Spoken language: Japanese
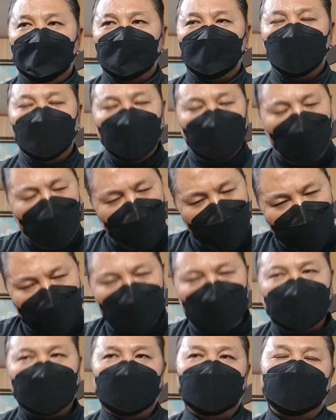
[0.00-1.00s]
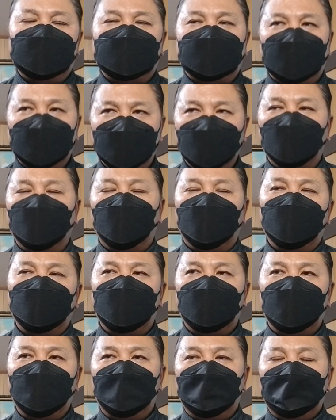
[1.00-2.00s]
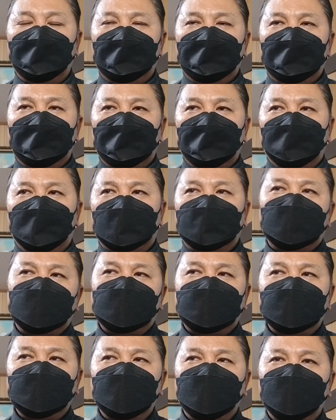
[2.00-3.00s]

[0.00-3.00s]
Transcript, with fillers: ちょっと早かったんですけど、私